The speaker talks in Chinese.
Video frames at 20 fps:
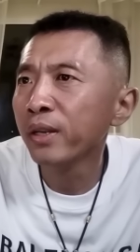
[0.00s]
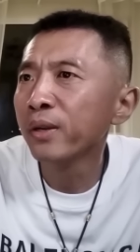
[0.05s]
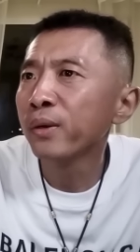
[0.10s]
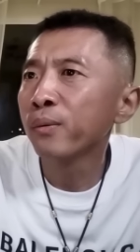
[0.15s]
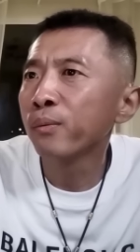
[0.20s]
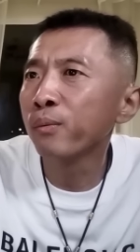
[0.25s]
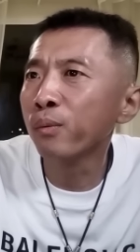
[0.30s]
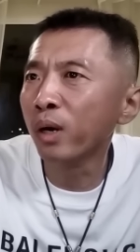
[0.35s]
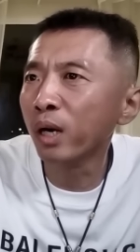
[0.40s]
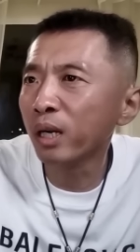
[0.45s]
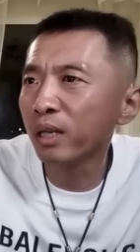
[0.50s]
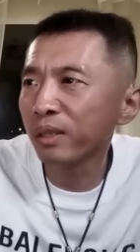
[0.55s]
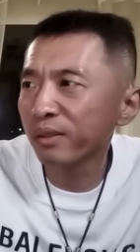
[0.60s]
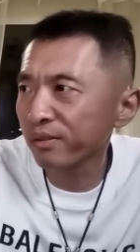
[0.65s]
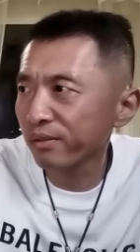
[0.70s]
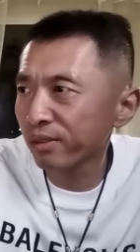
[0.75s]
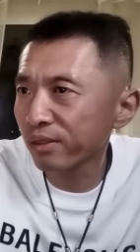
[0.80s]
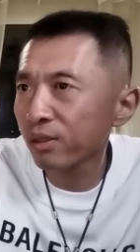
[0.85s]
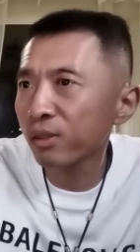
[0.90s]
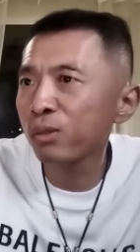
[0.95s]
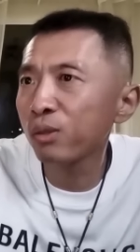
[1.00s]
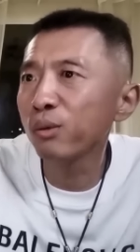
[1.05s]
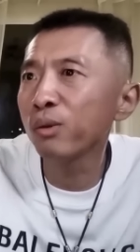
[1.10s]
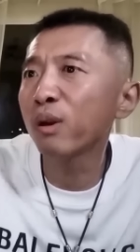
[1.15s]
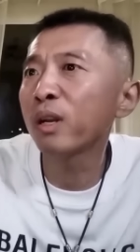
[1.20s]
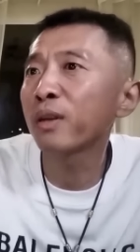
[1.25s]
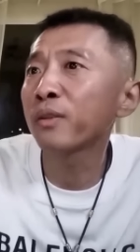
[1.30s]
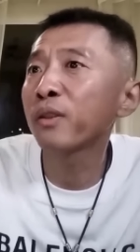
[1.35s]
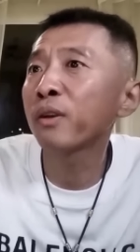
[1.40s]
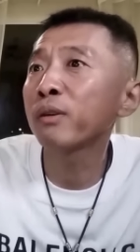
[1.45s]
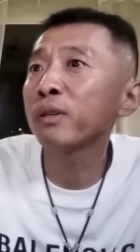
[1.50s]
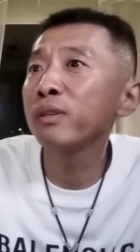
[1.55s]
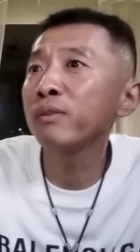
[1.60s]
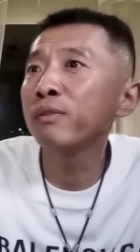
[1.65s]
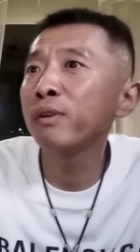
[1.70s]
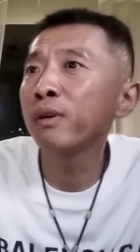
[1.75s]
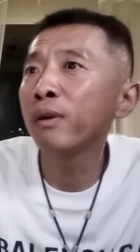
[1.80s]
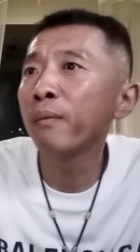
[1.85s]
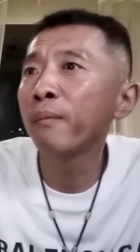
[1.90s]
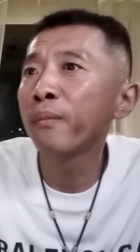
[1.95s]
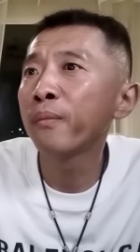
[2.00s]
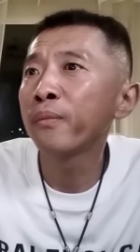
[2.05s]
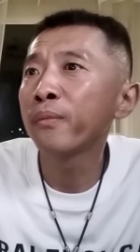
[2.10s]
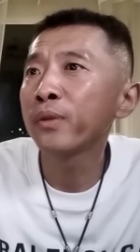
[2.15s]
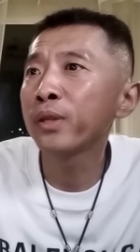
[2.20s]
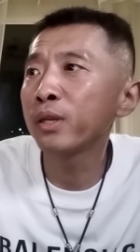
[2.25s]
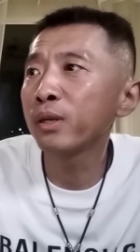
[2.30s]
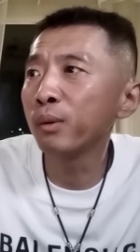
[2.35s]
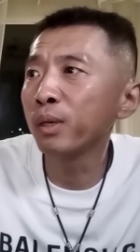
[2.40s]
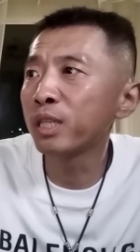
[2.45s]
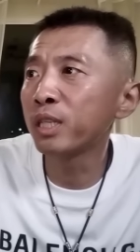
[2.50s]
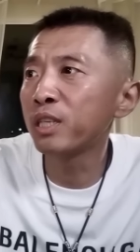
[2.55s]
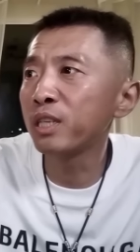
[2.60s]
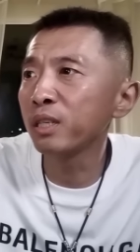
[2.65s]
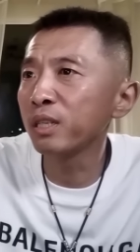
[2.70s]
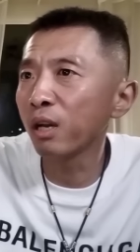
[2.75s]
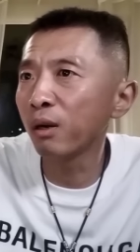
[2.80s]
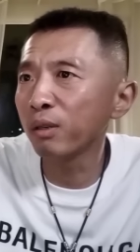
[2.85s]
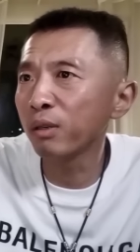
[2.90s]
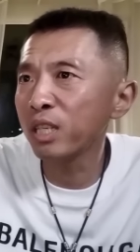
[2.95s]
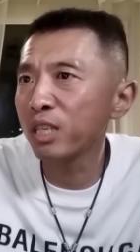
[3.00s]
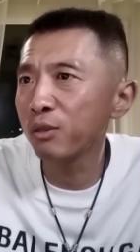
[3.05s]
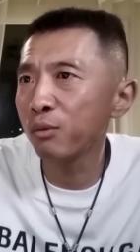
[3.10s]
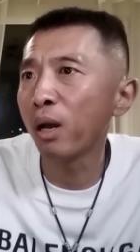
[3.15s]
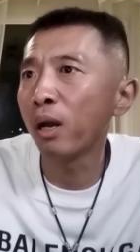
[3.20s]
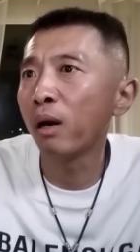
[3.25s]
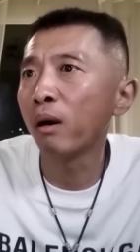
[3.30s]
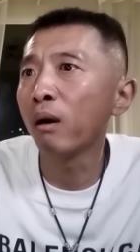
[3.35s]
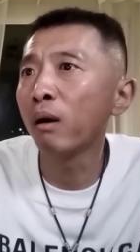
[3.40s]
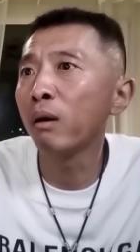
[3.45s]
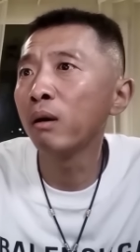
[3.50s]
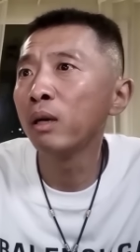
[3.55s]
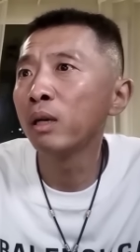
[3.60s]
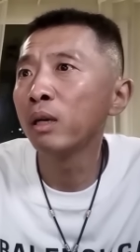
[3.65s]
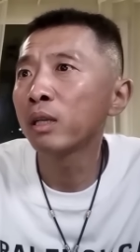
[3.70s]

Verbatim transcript: 我就要两套衣服，你给我精挑细选啊。